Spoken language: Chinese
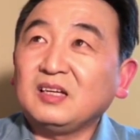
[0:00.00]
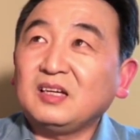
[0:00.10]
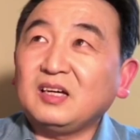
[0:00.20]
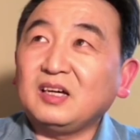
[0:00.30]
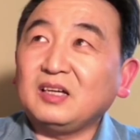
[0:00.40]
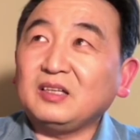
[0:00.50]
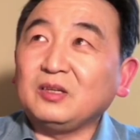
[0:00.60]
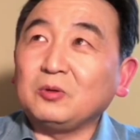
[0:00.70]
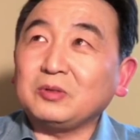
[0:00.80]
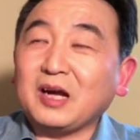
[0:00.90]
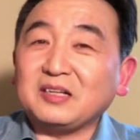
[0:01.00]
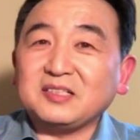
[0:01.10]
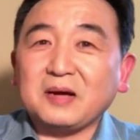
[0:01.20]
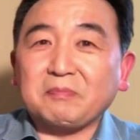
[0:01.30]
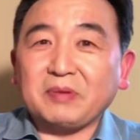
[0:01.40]
呃，有点
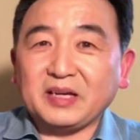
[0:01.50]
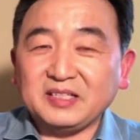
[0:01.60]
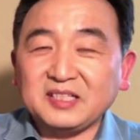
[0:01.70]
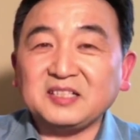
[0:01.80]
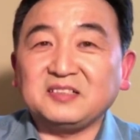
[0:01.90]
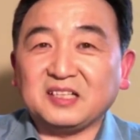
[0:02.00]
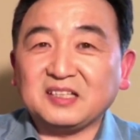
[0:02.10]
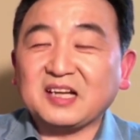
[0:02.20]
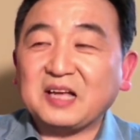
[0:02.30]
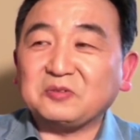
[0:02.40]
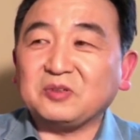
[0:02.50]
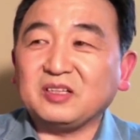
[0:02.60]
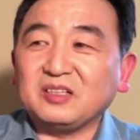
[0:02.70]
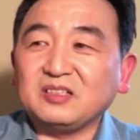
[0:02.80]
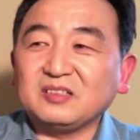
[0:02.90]
像陪衬人的感觉。
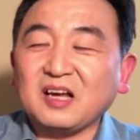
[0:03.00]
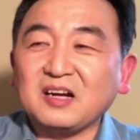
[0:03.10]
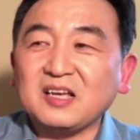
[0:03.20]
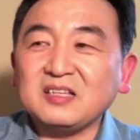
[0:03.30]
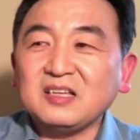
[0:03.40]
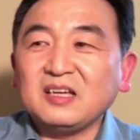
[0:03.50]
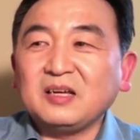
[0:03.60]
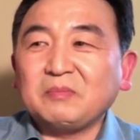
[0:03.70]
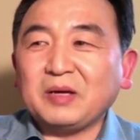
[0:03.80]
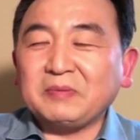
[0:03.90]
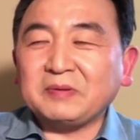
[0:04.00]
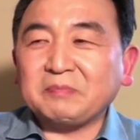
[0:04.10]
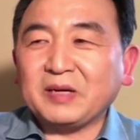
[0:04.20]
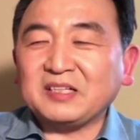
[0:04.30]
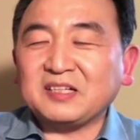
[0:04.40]
当然，陪陪
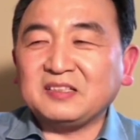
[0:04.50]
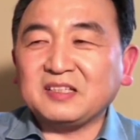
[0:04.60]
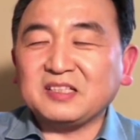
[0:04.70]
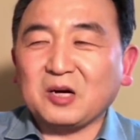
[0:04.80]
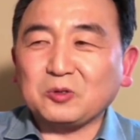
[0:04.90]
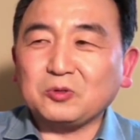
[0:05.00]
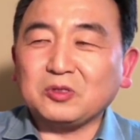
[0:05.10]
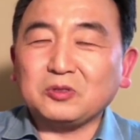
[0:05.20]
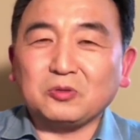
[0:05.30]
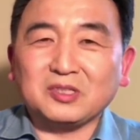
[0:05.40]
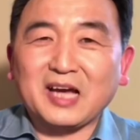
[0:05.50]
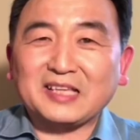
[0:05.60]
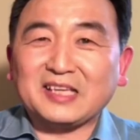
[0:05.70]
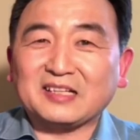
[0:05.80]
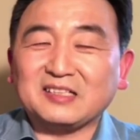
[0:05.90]
陪衬人的小说说的概
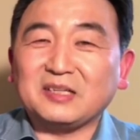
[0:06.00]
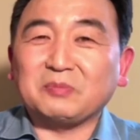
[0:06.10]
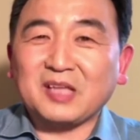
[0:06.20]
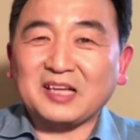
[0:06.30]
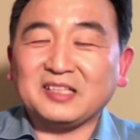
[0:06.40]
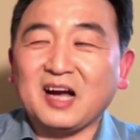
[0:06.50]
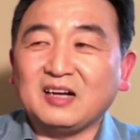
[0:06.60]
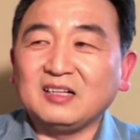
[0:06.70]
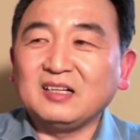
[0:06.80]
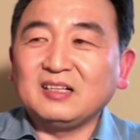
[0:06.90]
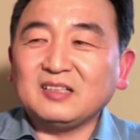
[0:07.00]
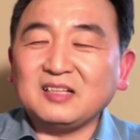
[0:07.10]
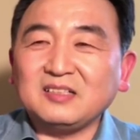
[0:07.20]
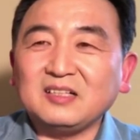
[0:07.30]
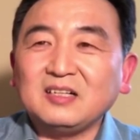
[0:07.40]
念跟这不太一样。
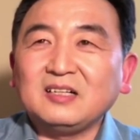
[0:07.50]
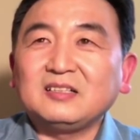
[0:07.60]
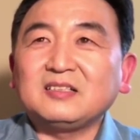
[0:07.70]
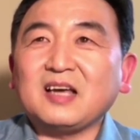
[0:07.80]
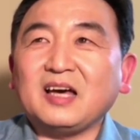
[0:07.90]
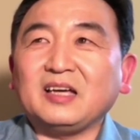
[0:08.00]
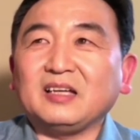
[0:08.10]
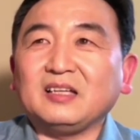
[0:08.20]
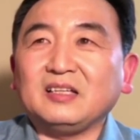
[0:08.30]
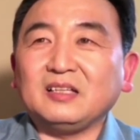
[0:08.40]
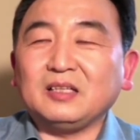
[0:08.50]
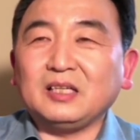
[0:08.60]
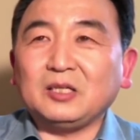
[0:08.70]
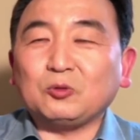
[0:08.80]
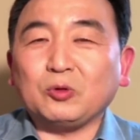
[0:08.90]
但是在
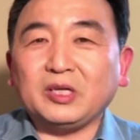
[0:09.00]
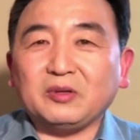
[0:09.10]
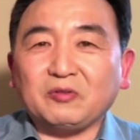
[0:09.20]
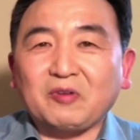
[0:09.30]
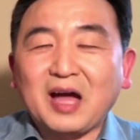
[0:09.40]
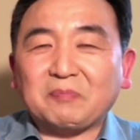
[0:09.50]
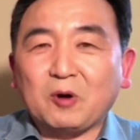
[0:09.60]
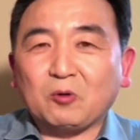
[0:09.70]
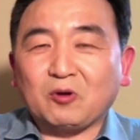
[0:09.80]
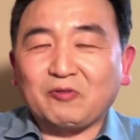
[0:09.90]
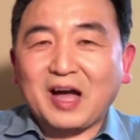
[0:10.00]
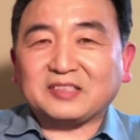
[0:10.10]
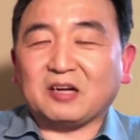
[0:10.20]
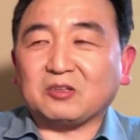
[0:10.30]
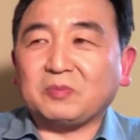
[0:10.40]
一堆发包括发
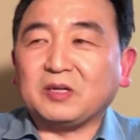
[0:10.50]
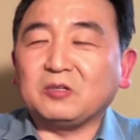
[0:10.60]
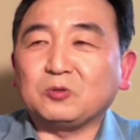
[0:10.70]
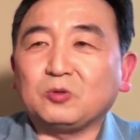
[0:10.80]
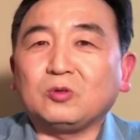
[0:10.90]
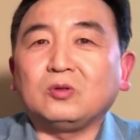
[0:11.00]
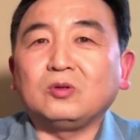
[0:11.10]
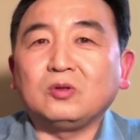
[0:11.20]
小的朋友中，